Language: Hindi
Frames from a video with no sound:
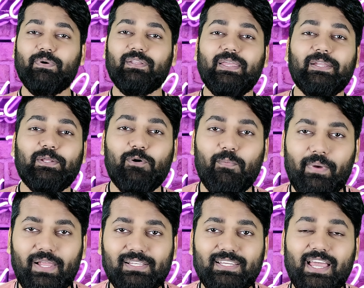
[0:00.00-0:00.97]
पर देखने को
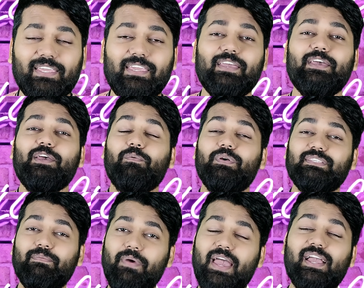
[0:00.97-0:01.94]
मिल जाएगी
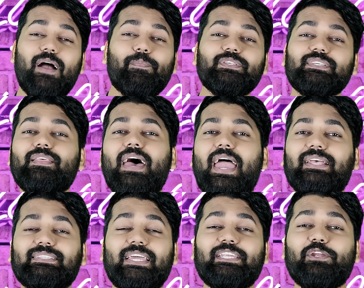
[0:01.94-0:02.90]
वैसे मैं काफी ज्यादा
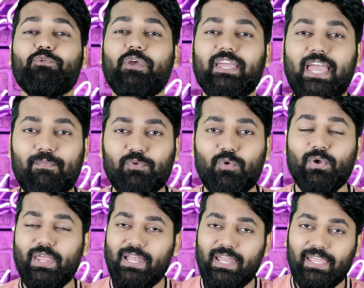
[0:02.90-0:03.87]
एक्साइटेड हूँ ये गेम को
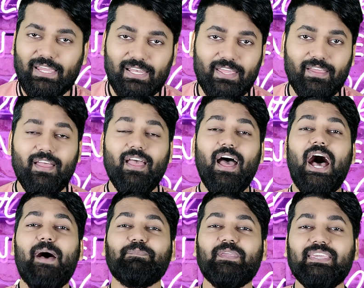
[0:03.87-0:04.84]
खेलने के लिए
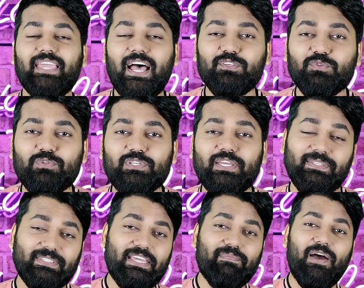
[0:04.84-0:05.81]
आपकी क्या सोच है
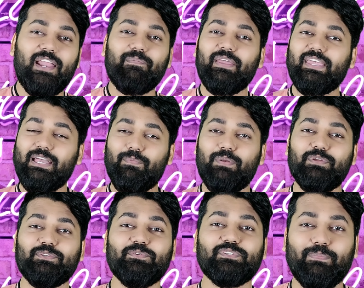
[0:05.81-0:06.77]
इसके बारे में कमेंट में
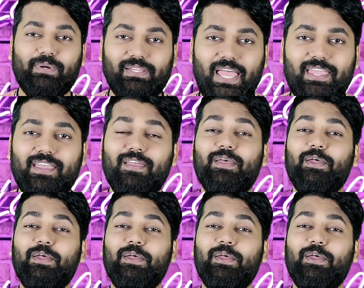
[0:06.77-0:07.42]
जरूर से बताइए